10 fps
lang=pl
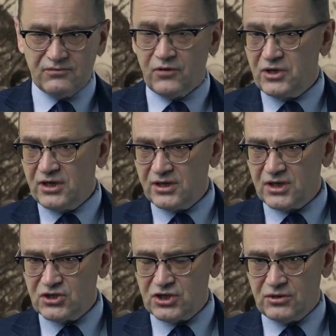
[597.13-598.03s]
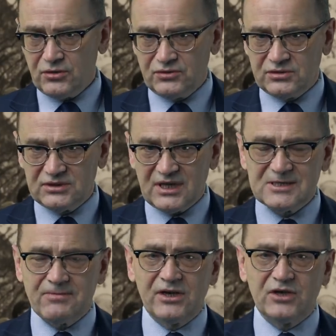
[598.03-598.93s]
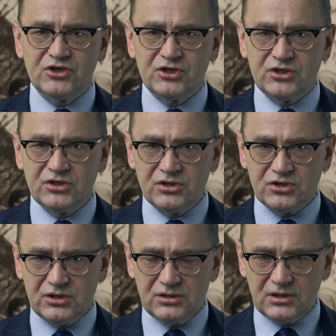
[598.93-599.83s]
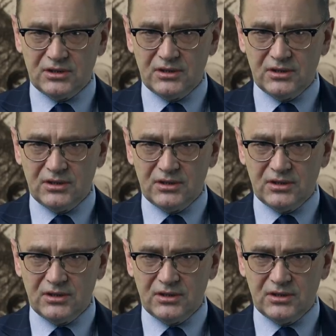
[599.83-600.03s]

wojenne sieroty, tak zwane dzieci niczyje,